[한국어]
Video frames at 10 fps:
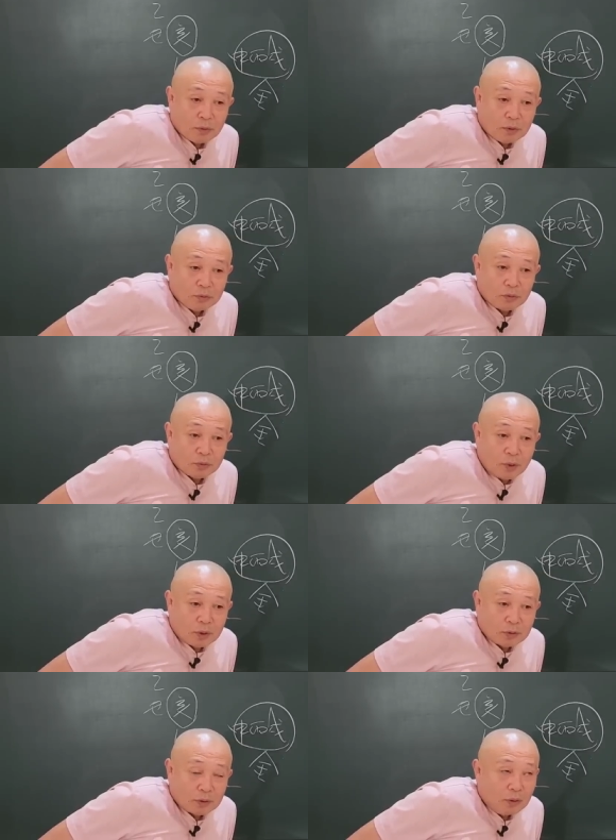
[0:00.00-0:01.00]
회수가도
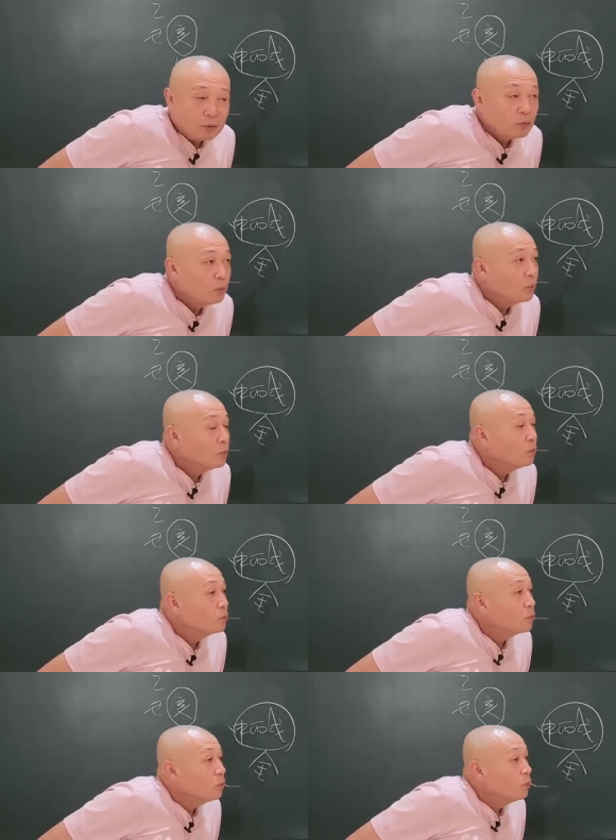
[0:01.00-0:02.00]
아닌가? 도,
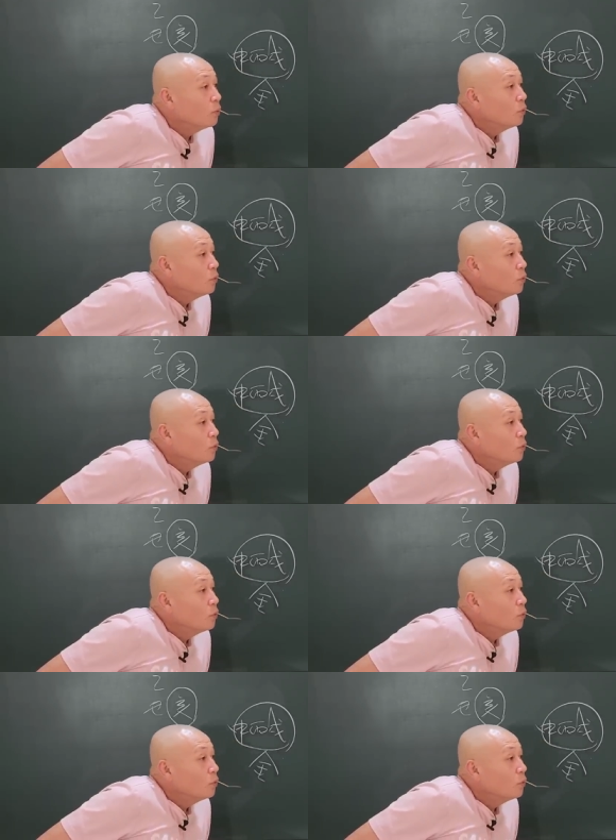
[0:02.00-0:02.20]
도.